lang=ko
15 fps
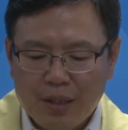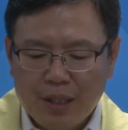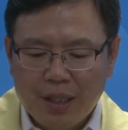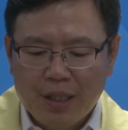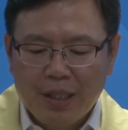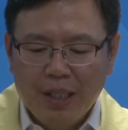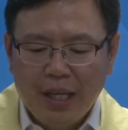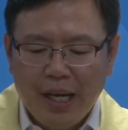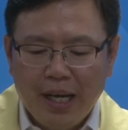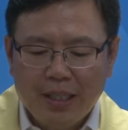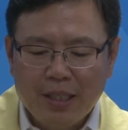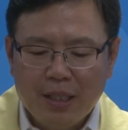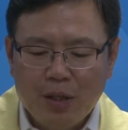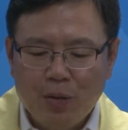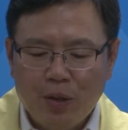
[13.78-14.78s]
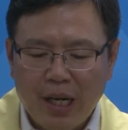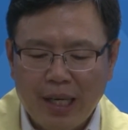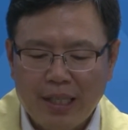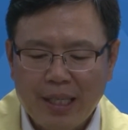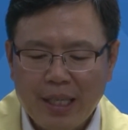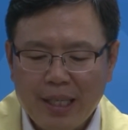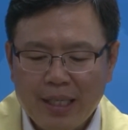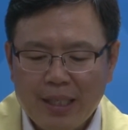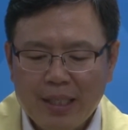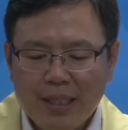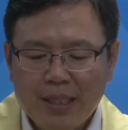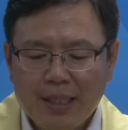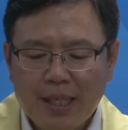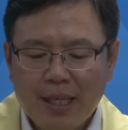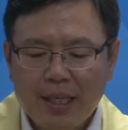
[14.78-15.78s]
격리 해제를 위한
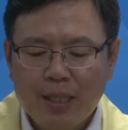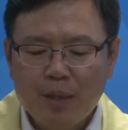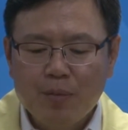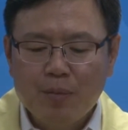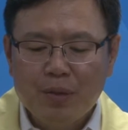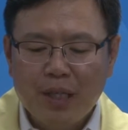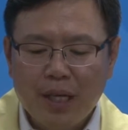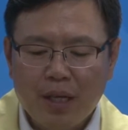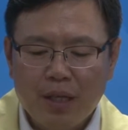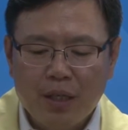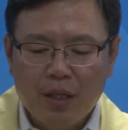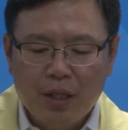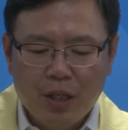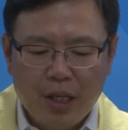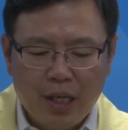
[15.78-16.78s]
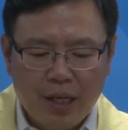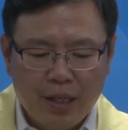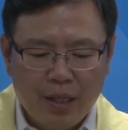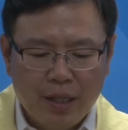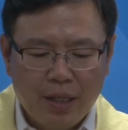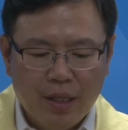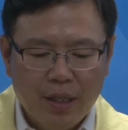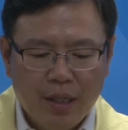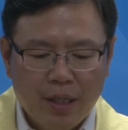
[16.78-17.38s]
1차 검사를 의뢰하여